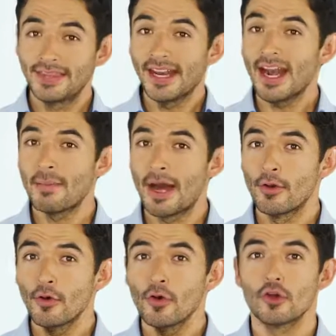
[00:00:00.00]
Ten a la
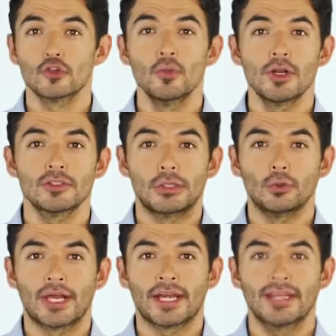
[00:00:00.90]
mano los números de
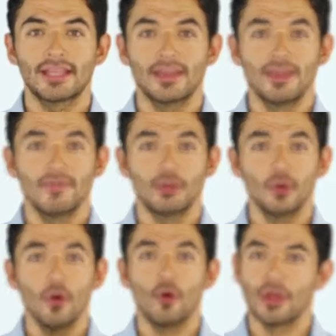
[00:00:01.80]
tu tarjeta de
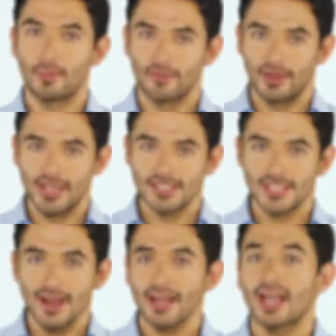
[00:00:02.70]
débito o de
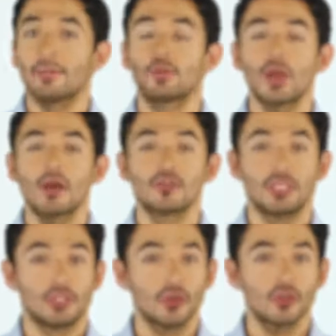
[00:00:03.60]
preferencia, captura
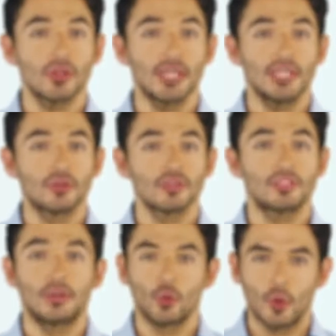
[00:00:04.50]
los 18 dígitos
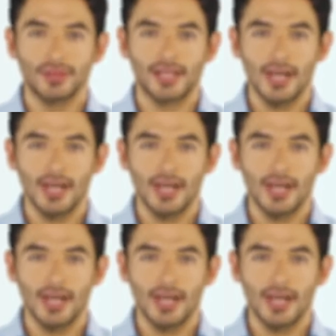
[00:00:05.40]
de tu cuenta